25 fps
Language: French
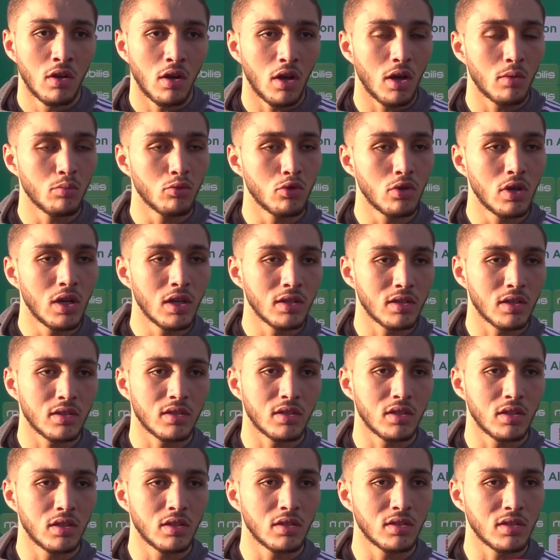Alhamdoulilah, ça
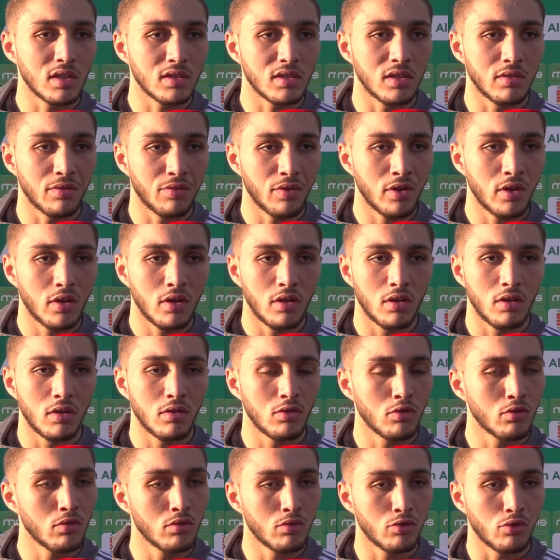s'est, ça s'est fait et
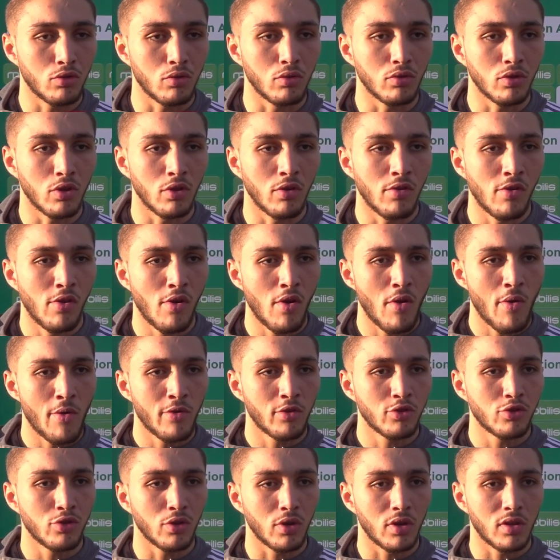je suis content.
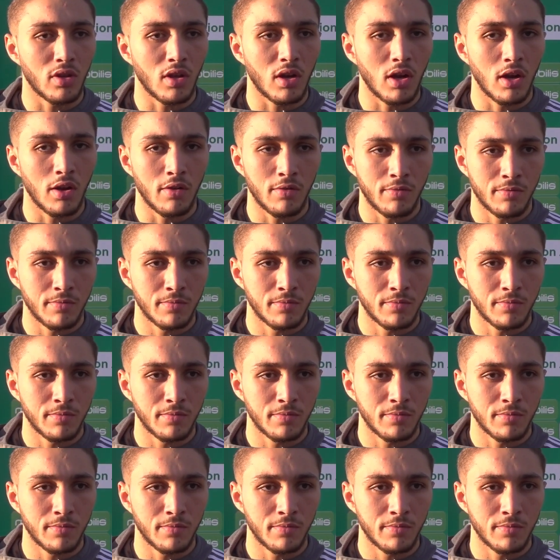Je suis heureux d'être là.